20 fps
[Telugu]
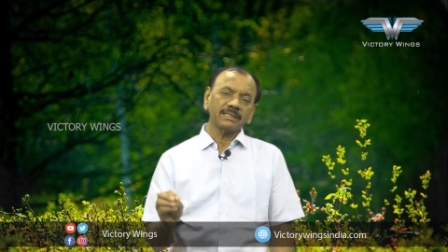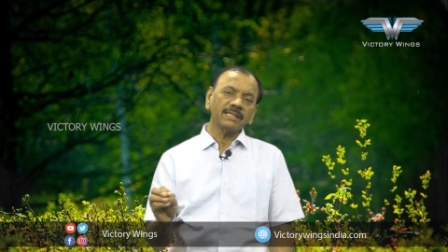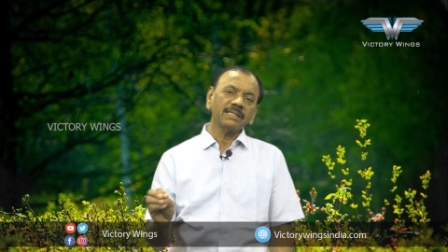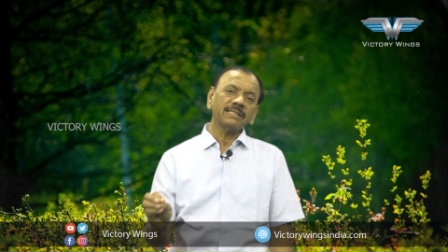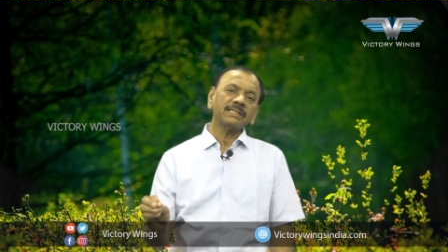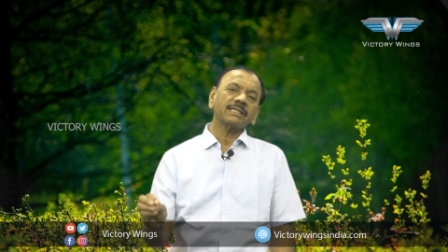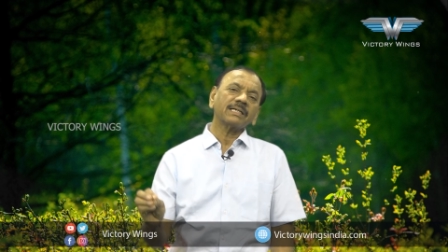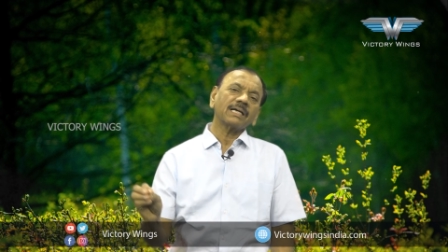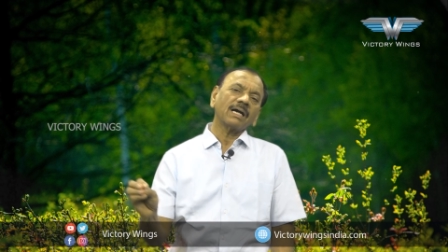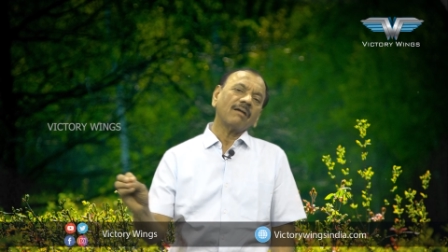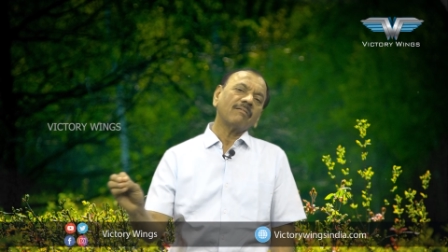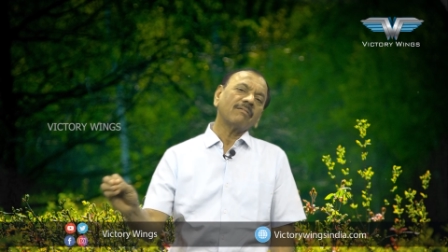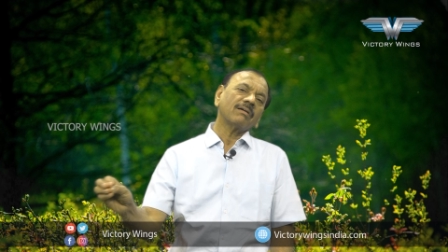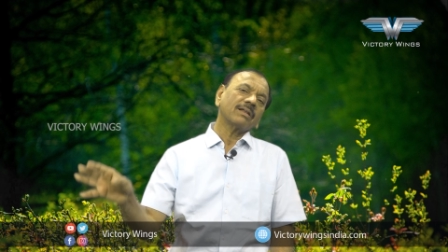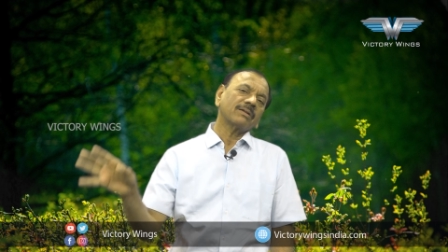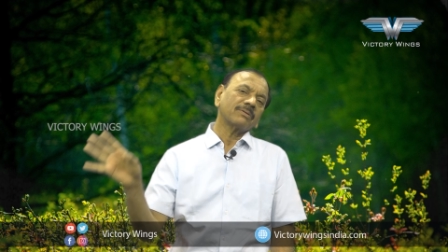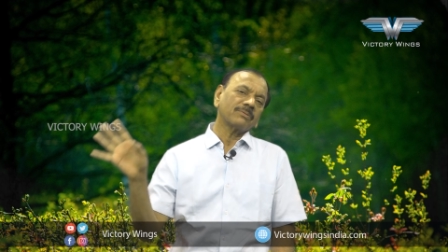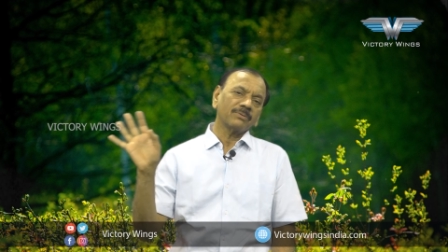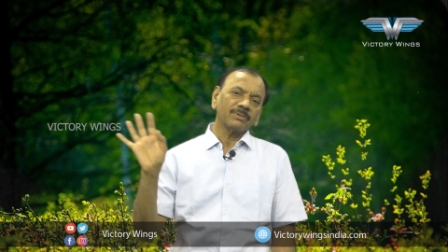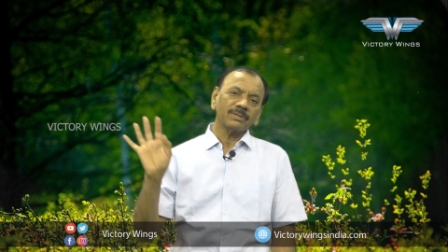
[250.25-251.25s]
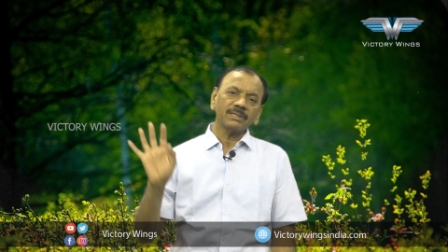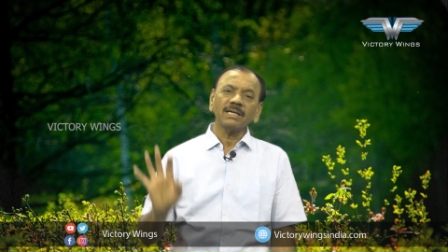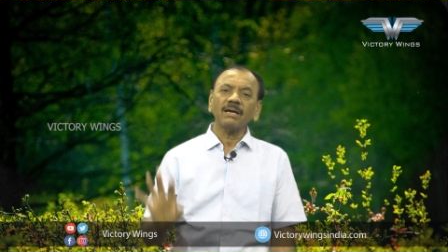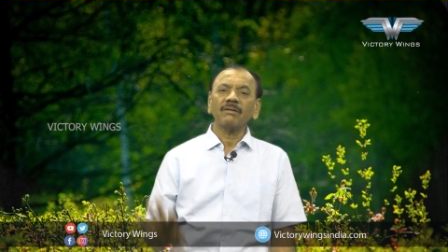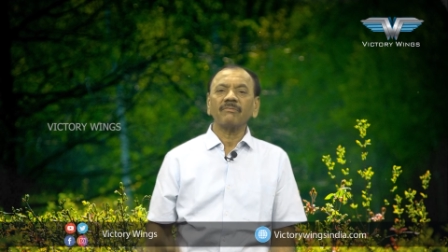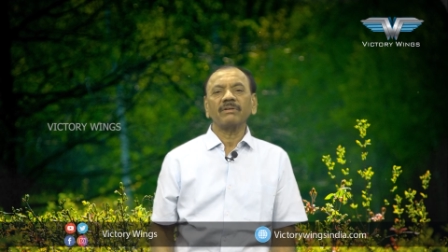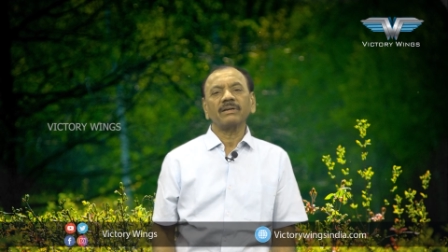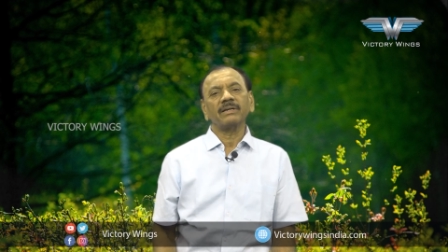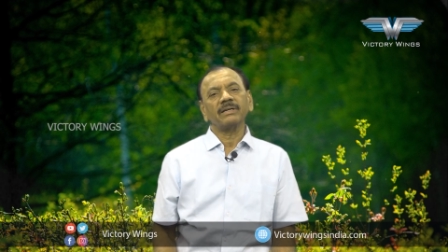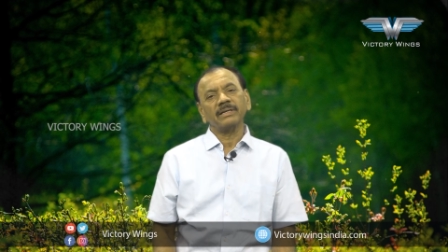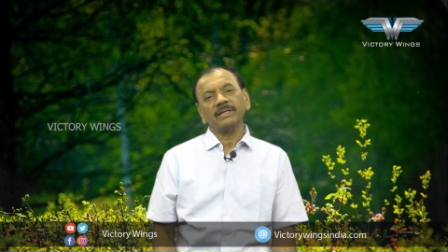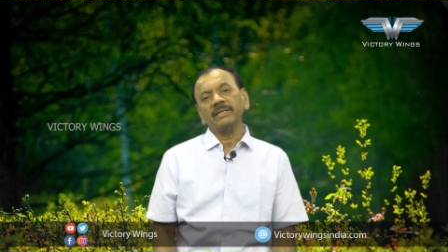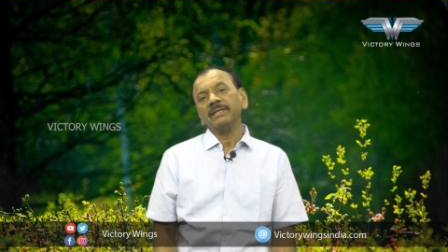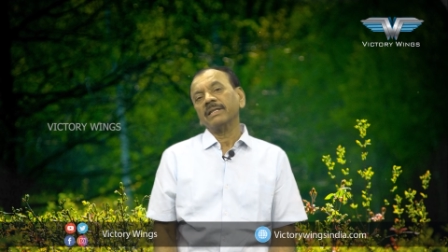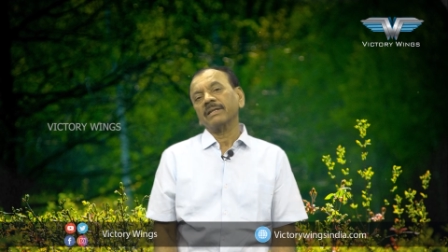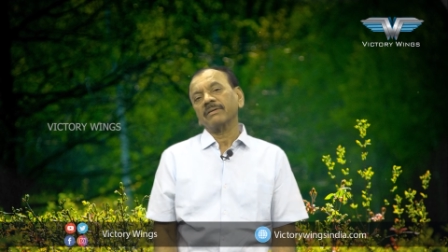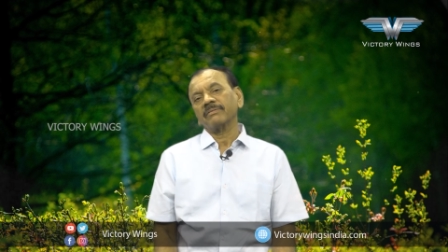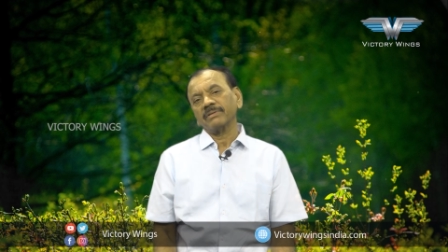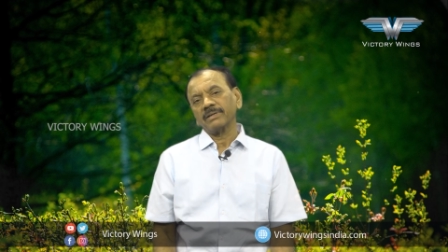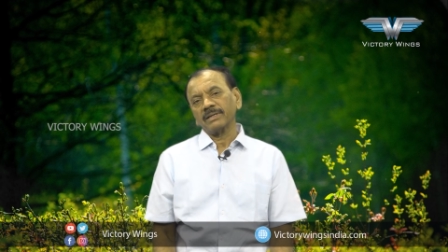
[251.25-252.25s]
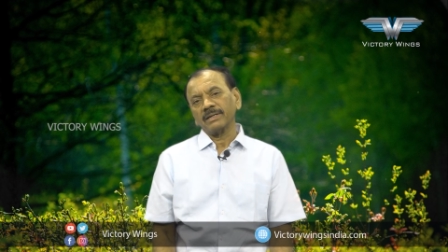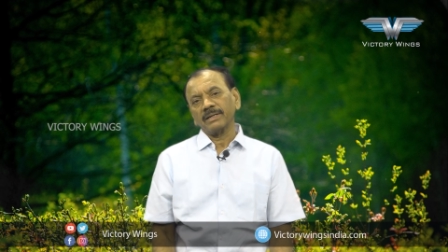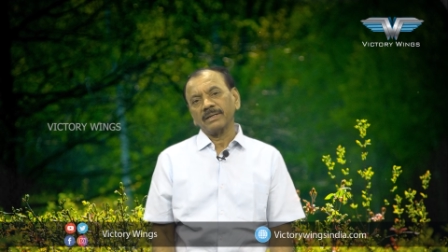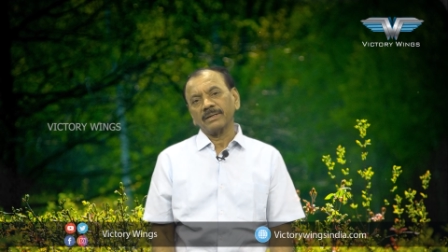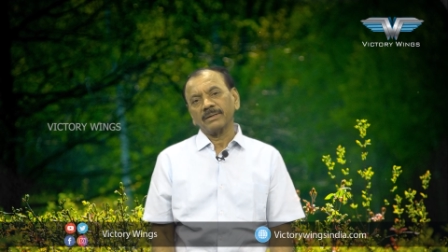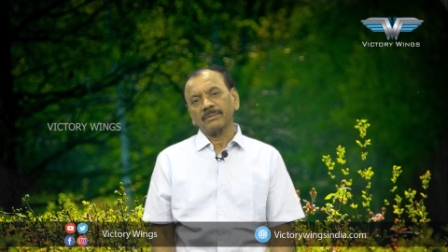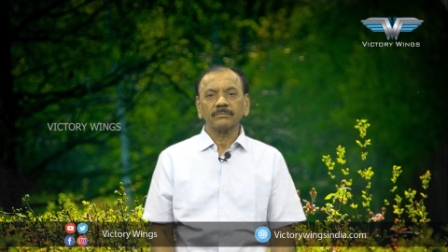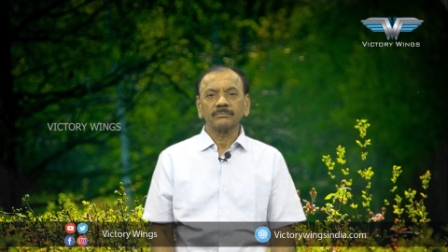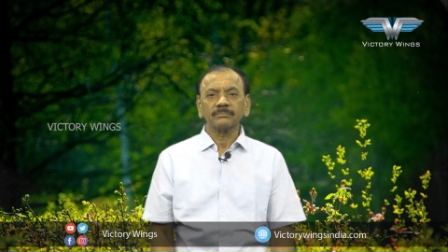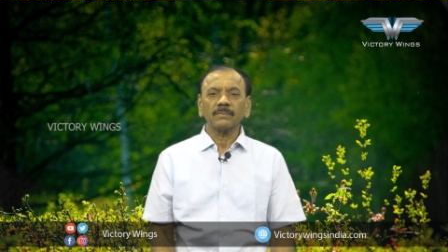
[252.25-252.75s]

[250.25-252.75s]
ఏది కావాలనుకుంటే అవన్నీ నెరవేరినాయి